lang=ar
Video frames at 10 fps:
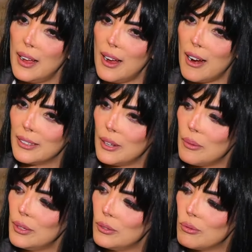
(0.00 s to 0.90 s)

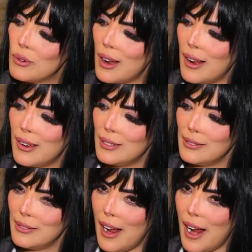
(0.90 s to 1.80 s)
ارتبط
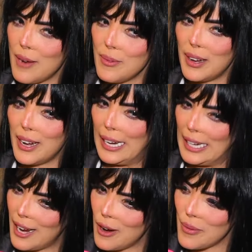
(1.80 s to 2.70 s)
واعمل
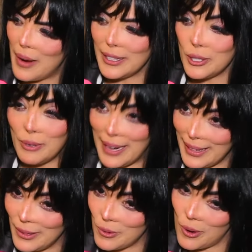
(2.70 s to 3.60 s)
عيله ويبقى عندي
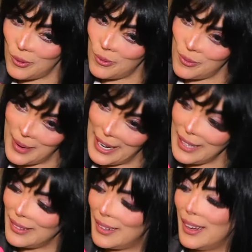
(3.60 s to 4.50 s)
ولاد
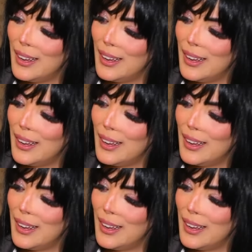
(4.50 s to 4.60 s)
وبنات